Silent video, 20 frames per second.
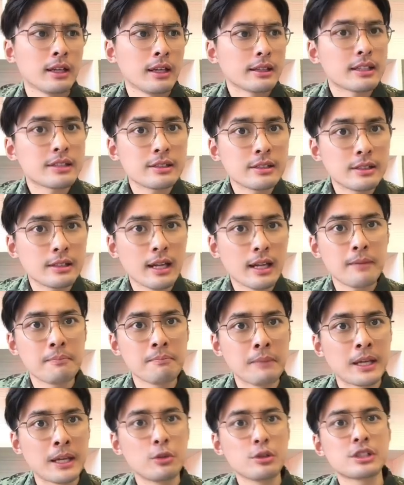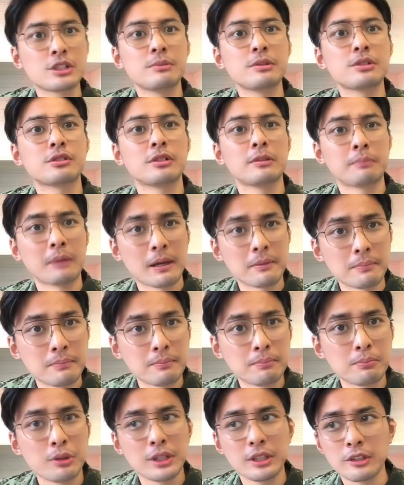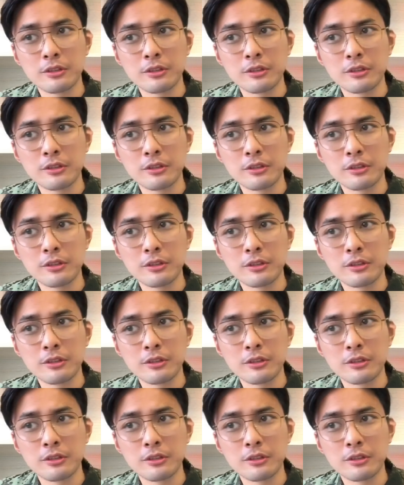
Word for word: 但是你看美国什么时候把波音